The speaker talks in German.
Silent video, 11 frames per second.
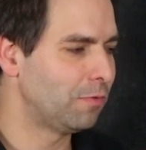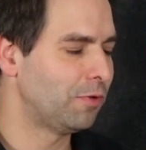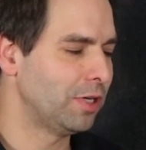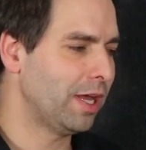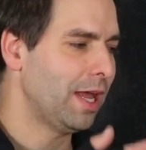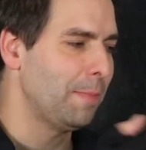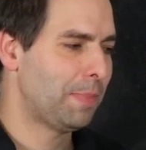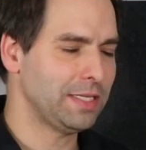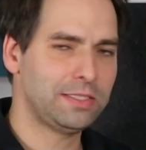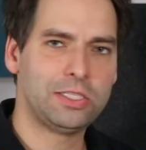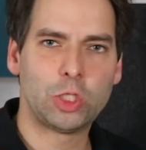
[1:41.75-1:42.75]
Von daher
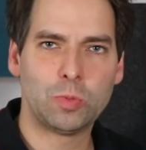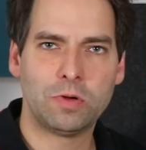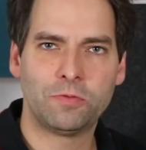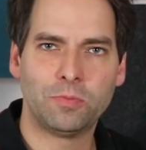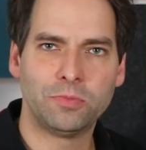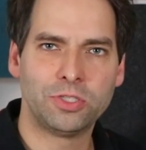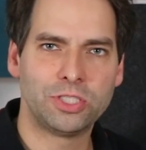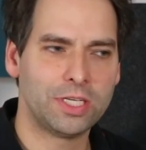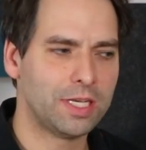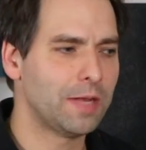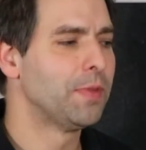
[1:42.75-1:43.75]
passt die schon mal vom
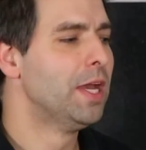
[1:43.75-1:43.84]
Budget her.